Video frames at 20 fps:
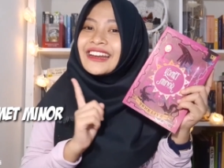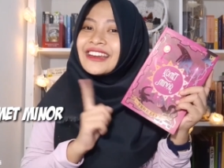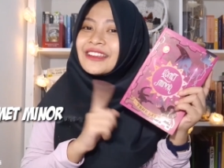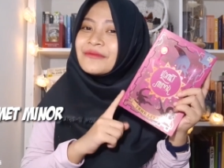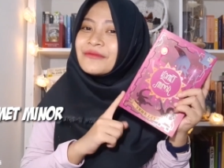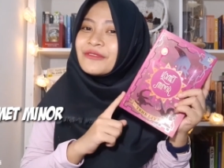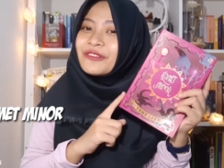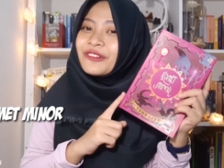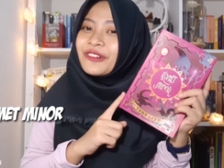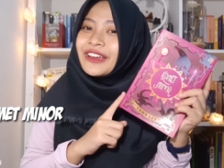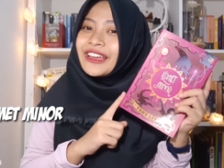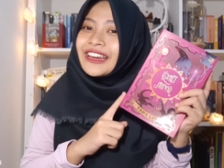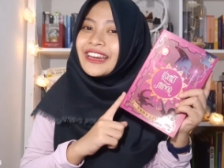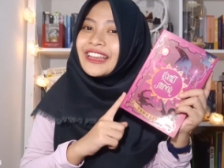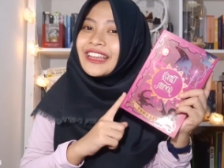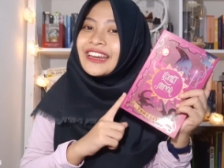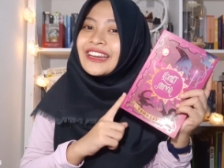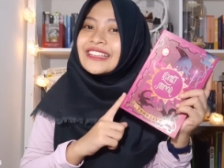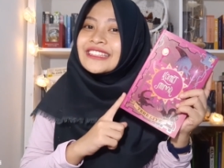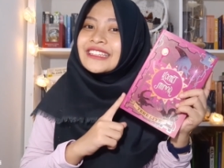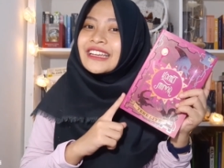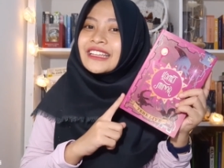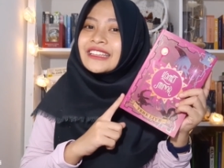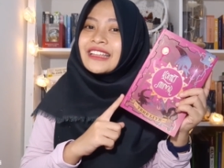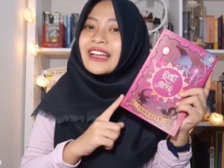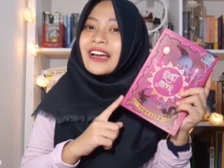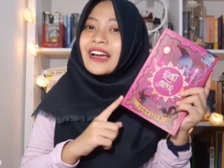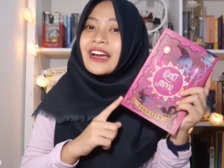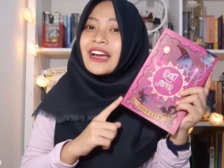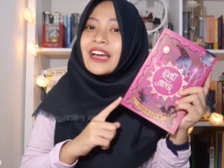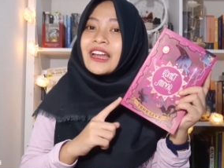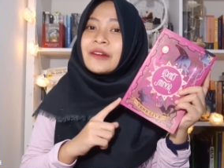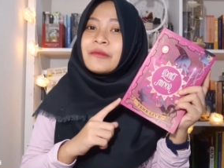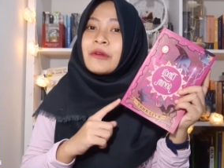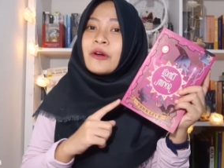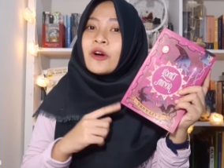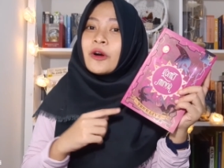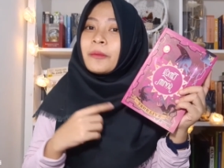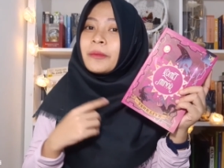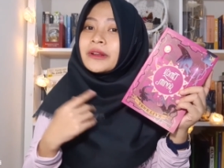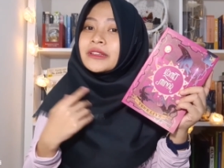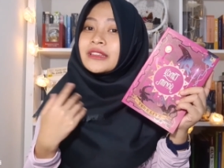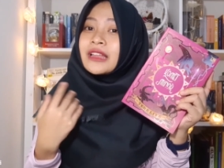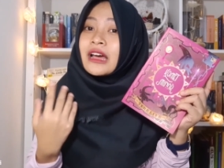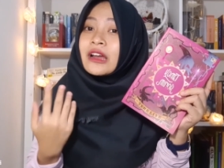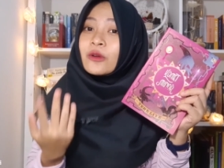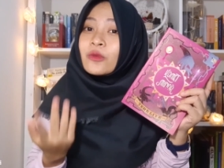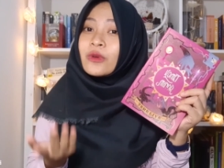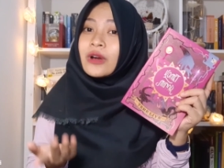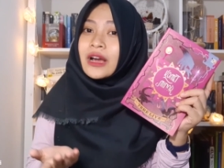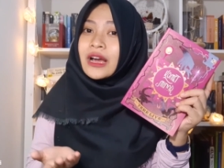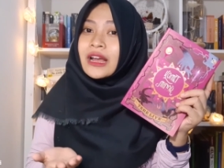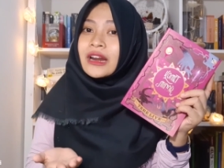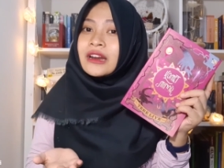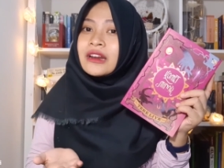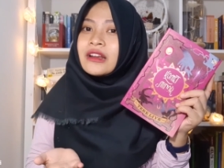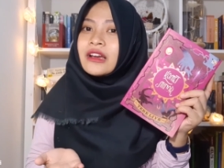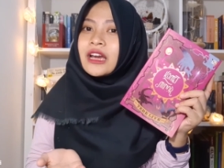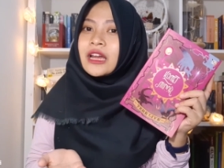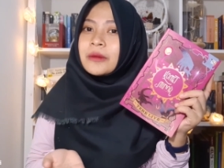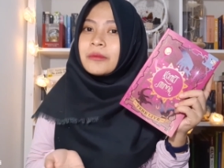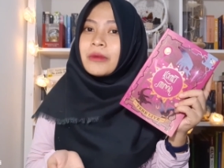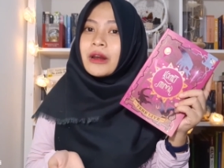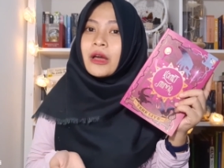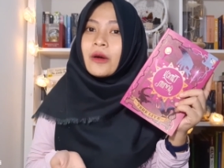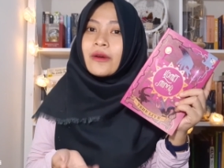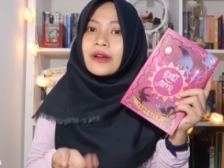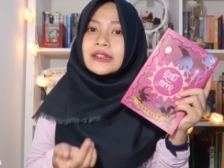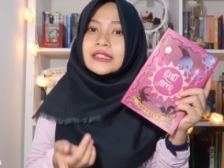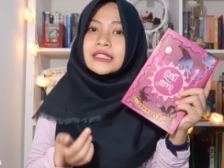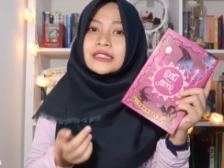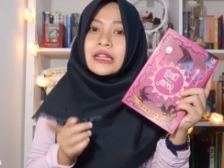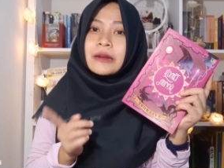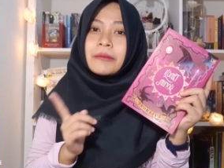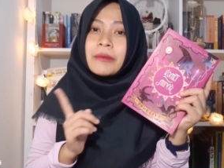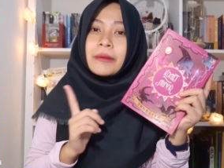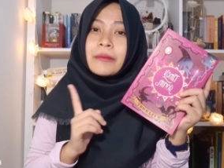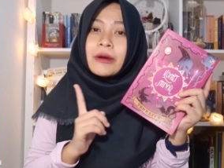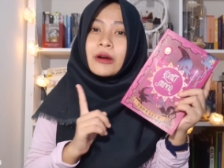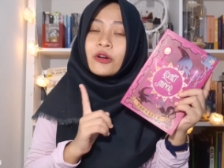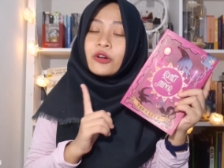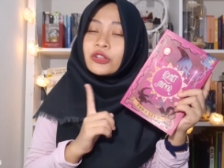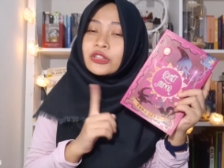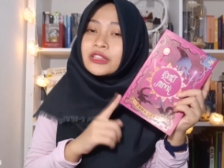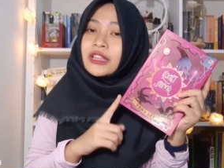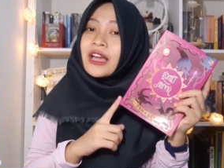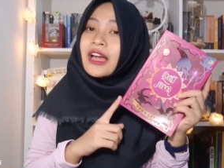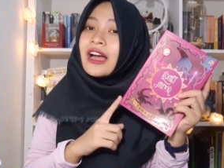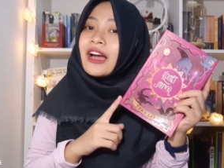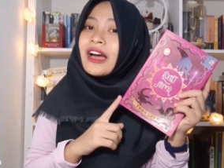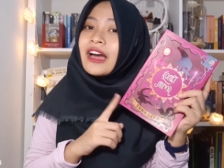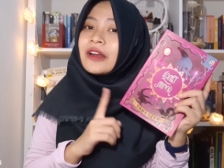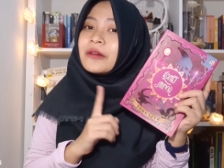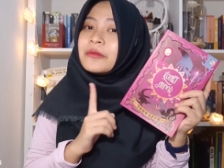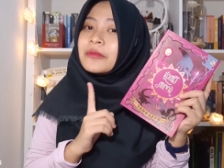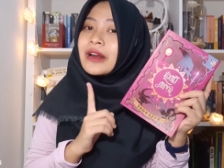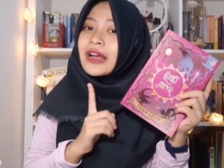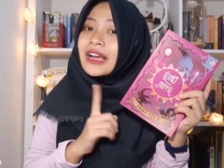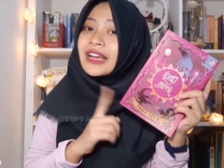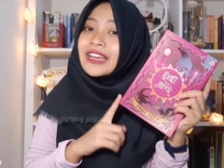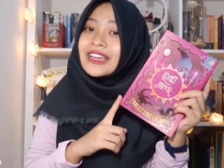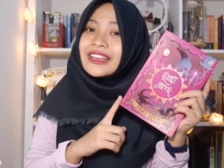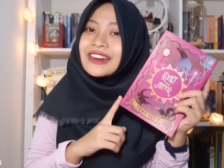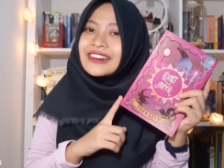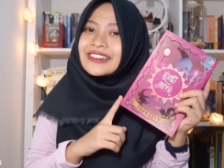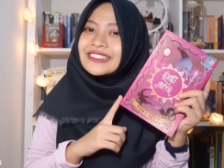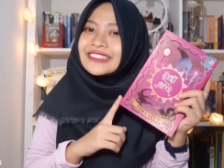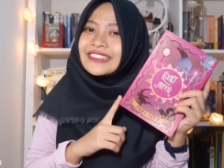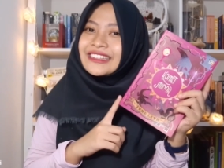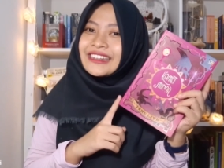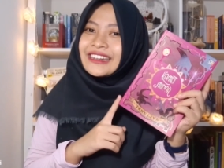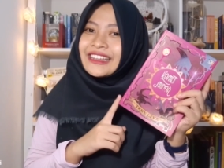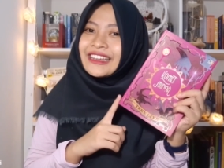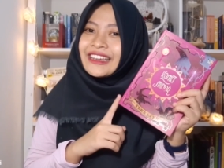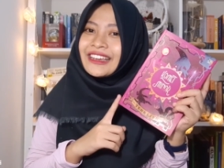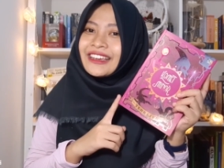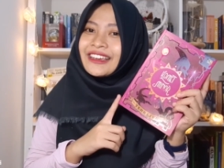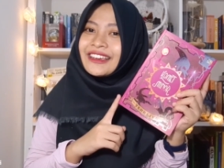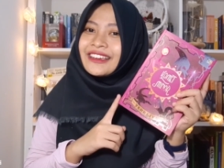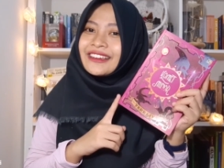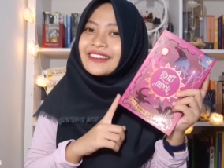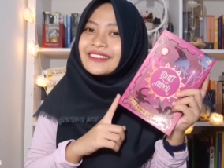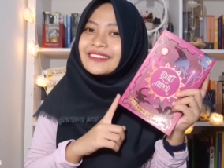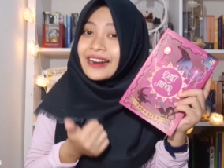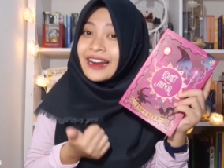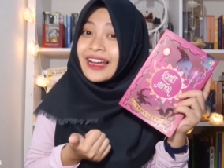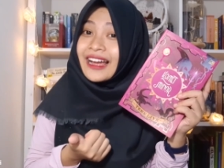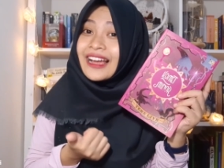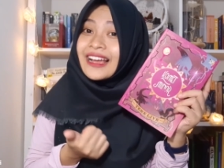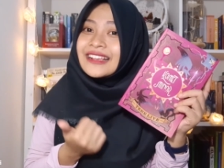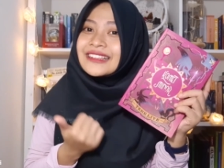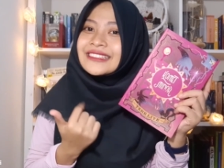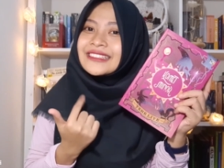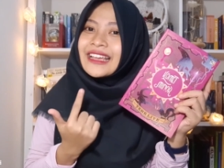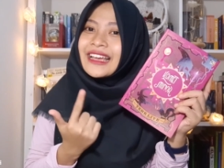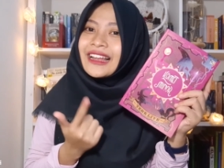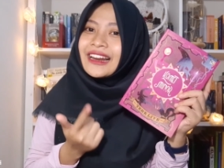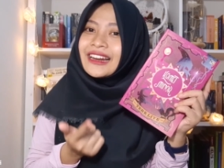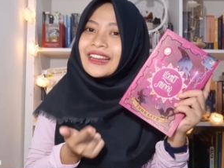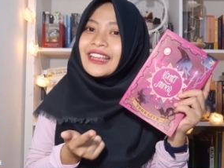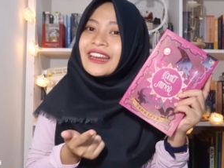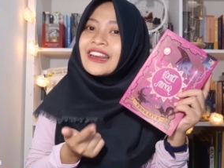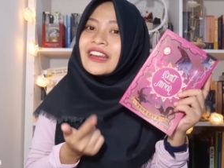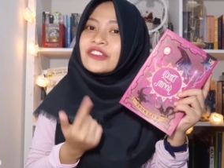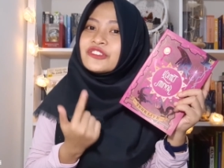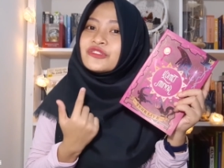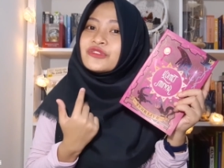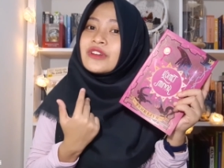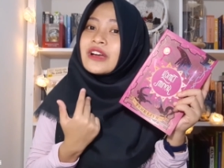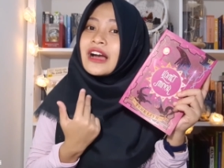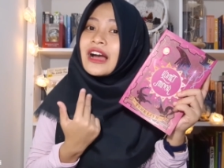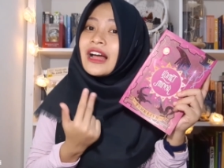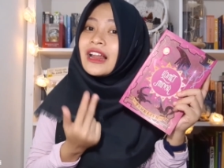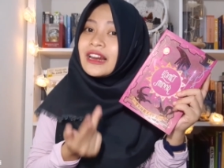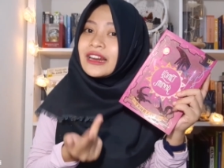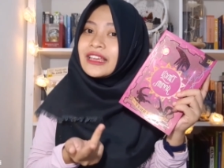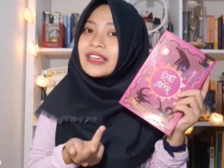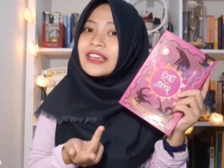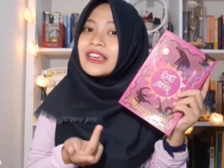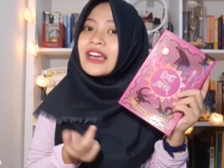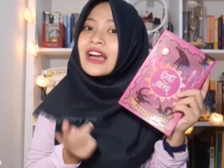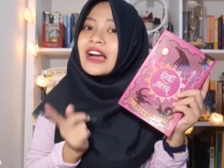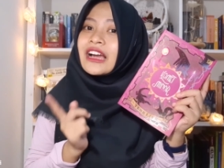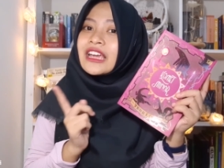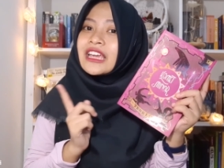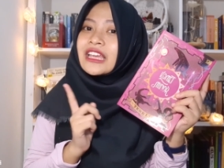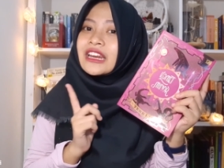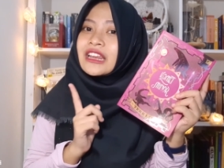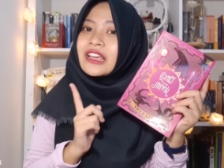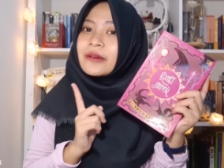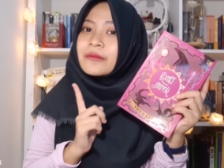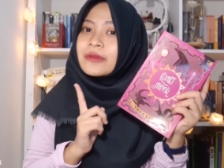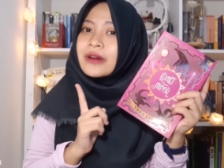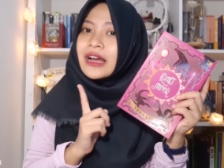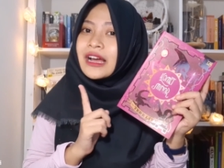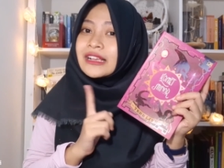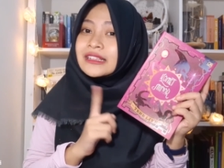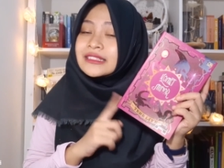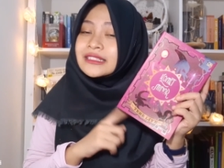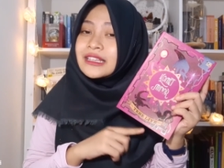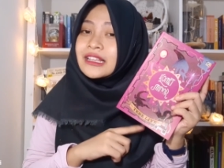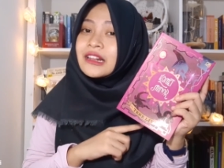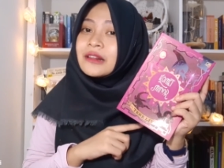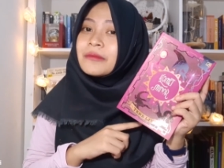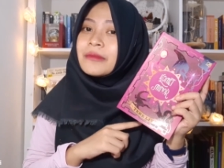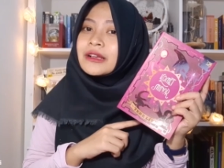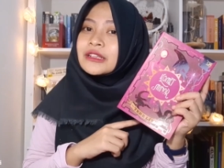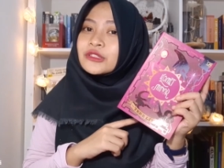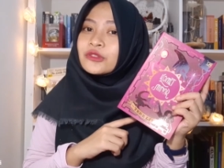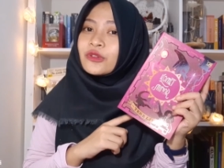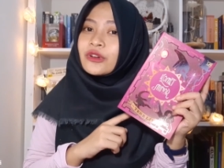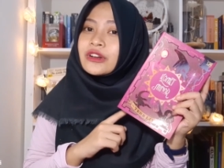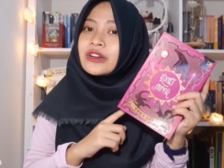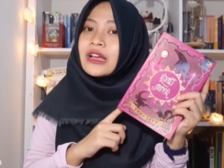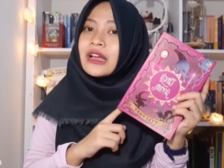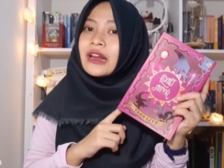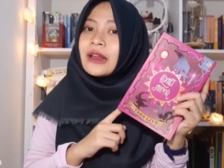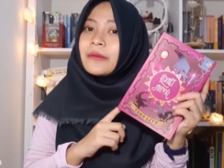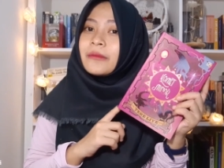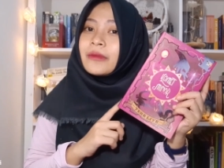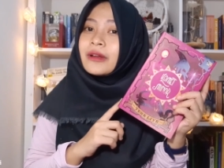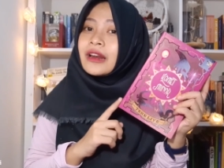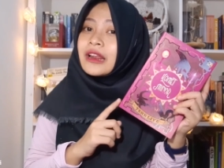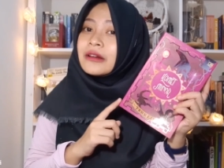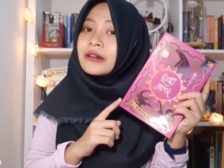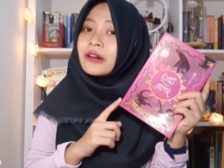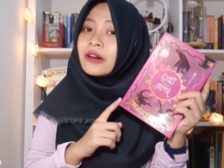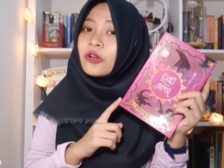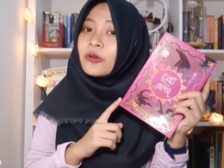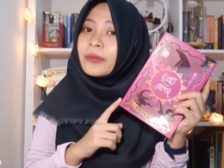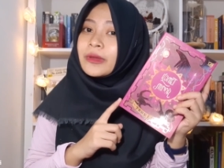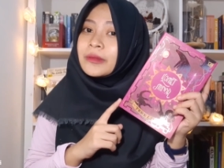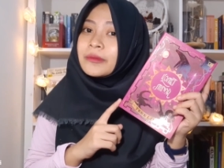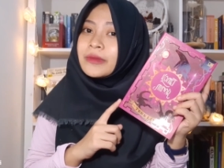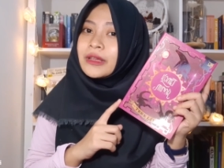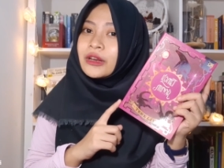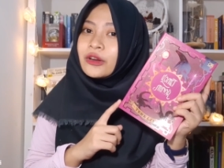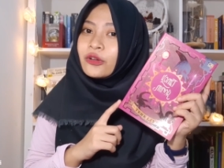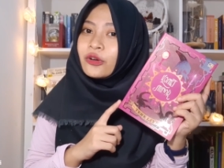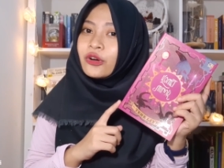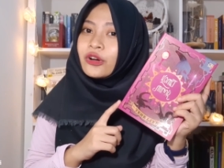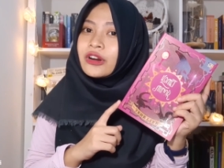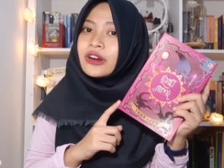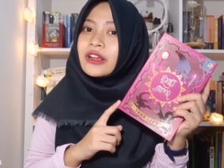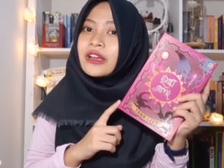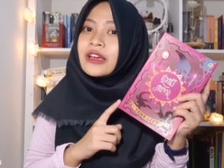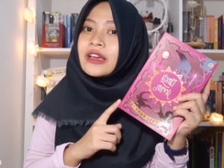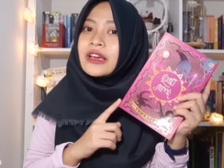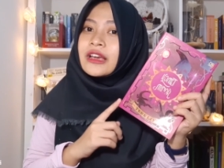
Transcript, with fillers: Di buku ini diceritakan bahwa pertarungan dengan melawan si tanpa mahkota akan berakhir di sini. Sally dan juga Ali akhirnya berhasil masuk ke dalam klan komet minor